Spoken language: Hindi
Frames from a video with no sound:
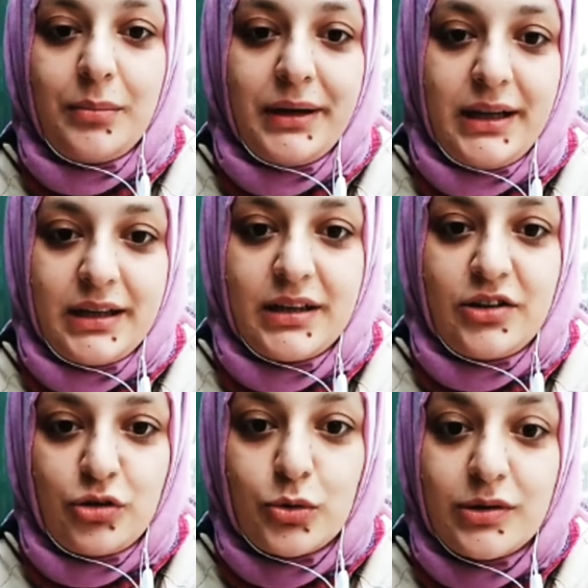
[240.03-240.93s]
मैंने
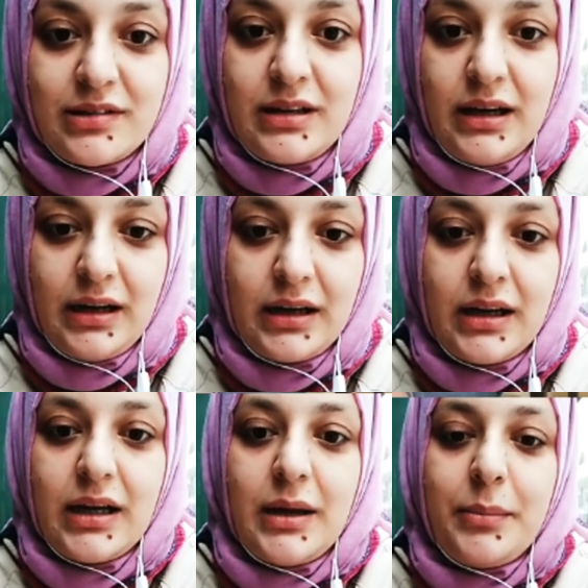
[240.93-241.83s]
इंग्लिश कोर्स लिया
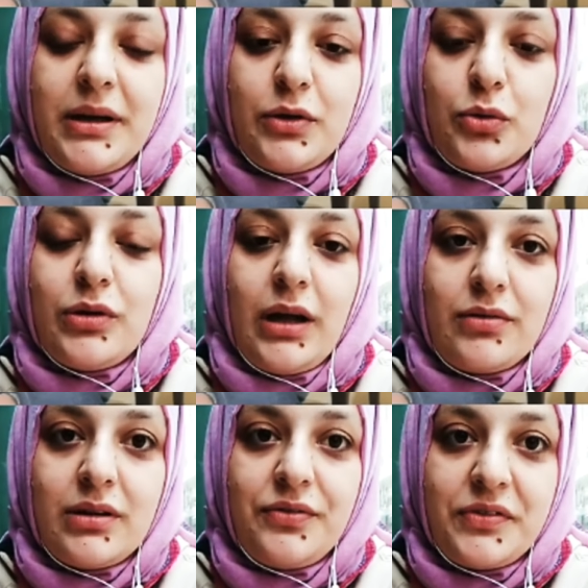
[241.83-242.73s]
फिर
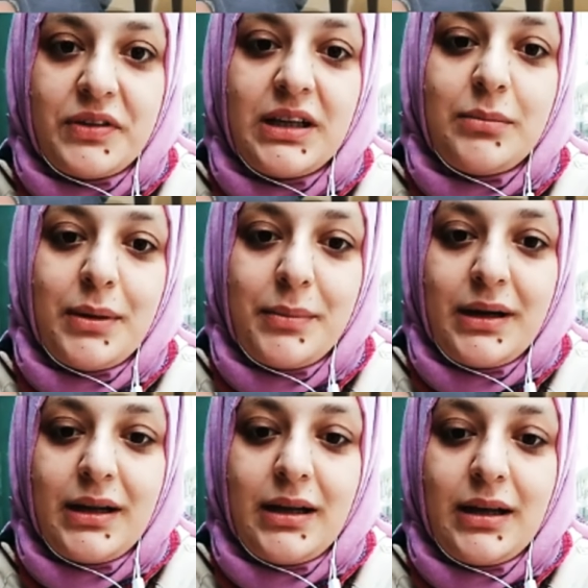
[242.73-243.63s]
2015 में
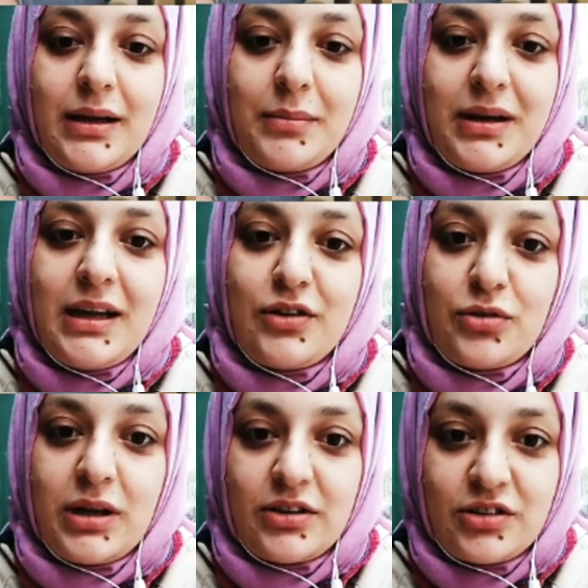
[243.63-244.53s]
मैंने uh, मेरी
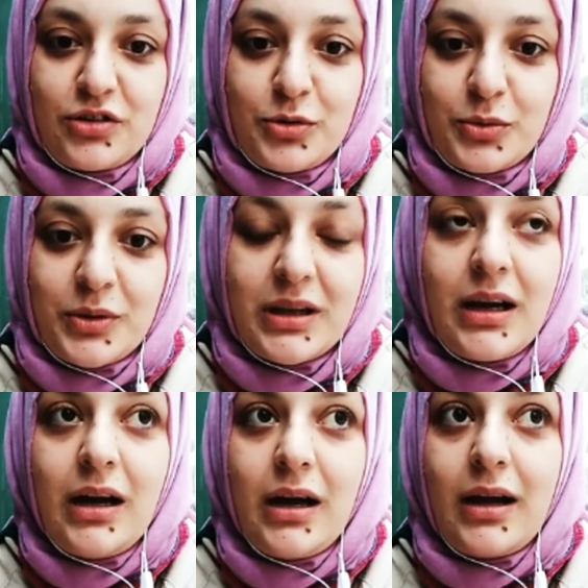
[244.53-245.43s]
एजुकेशन शुरू किया